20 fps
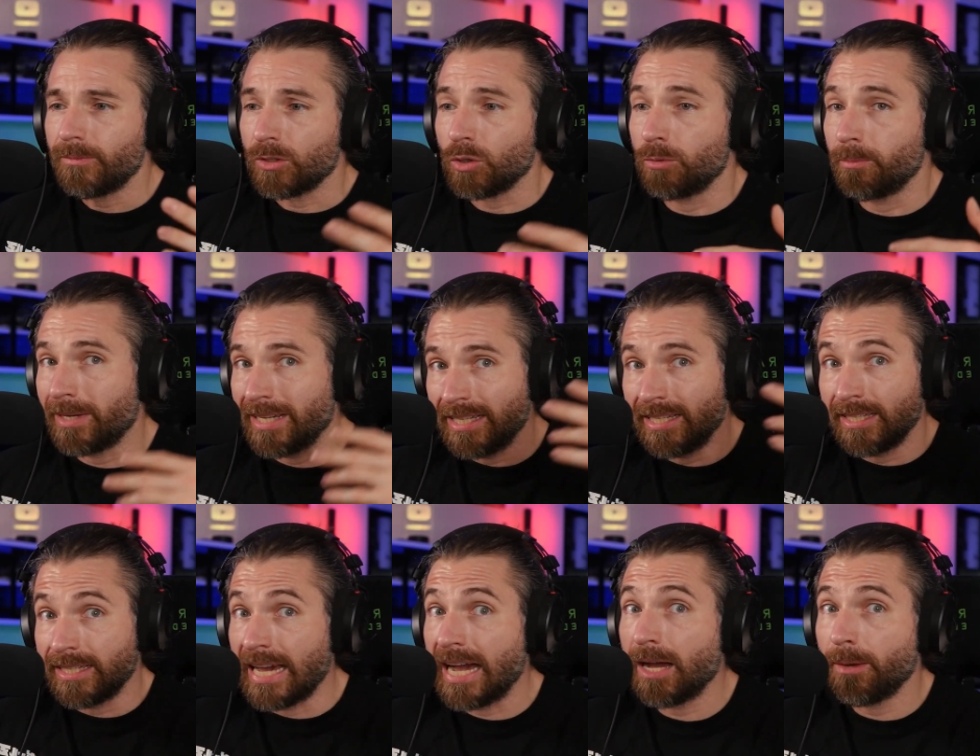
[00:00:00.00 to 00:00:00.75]
und man
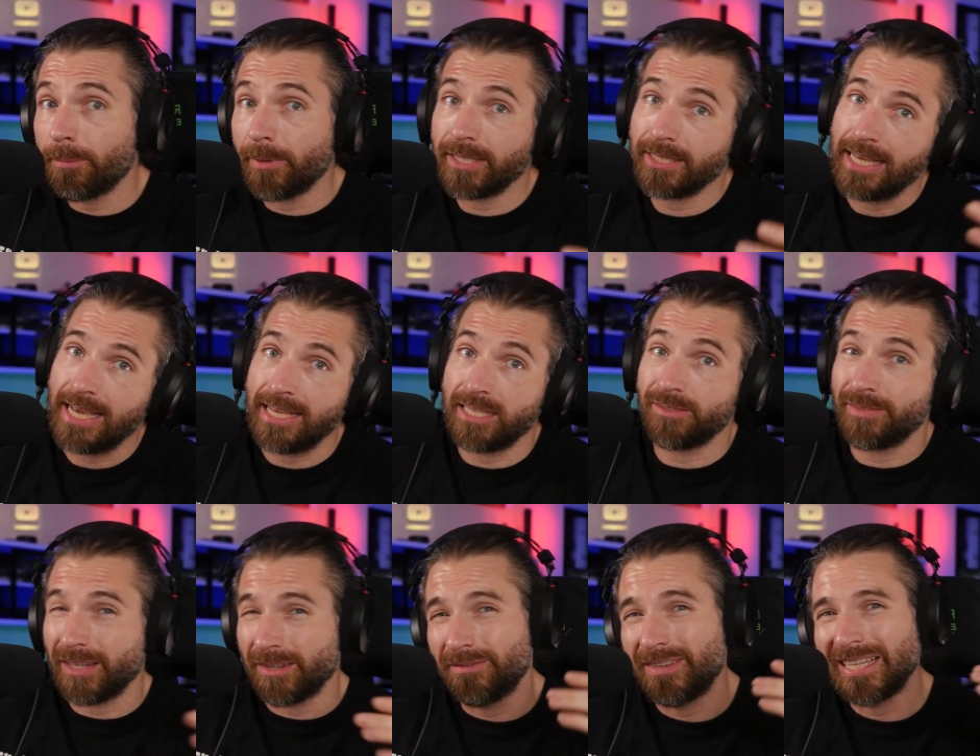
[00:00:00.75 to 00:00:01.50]
ihnen nahe bringt, ey,
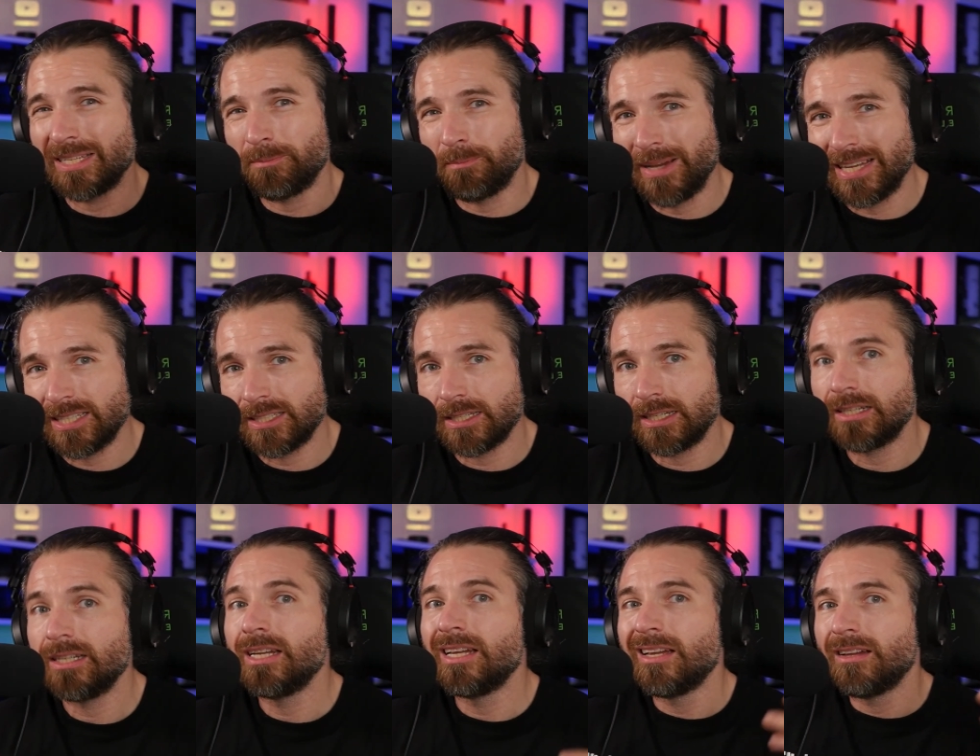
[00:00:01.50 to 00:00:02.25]
es wäre vielleicht
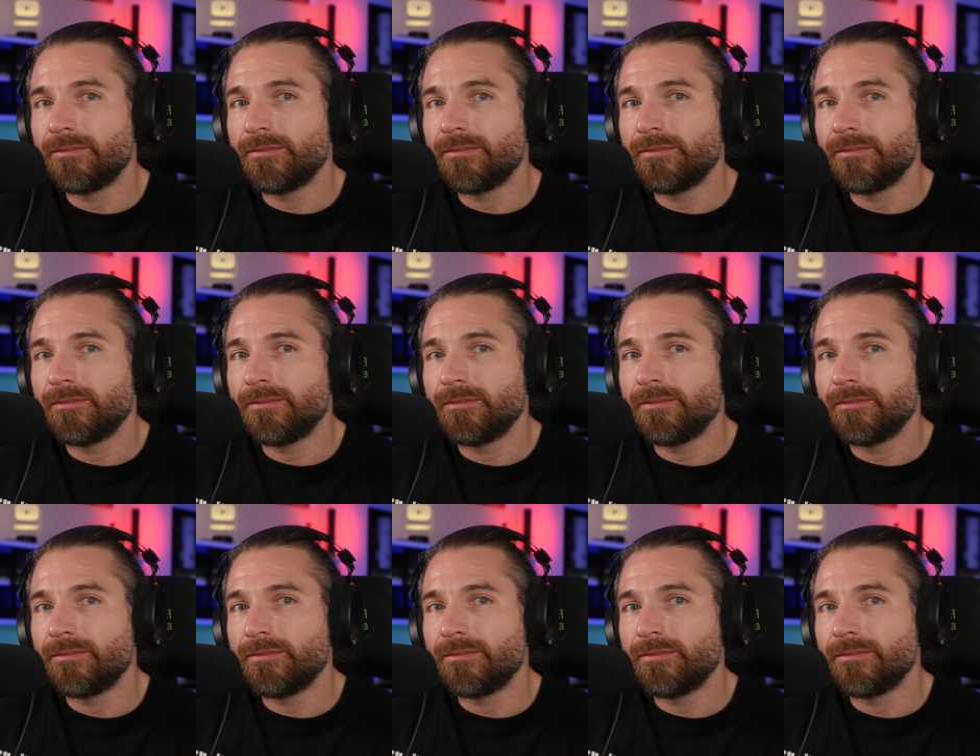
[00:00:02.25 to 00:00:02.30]
besser,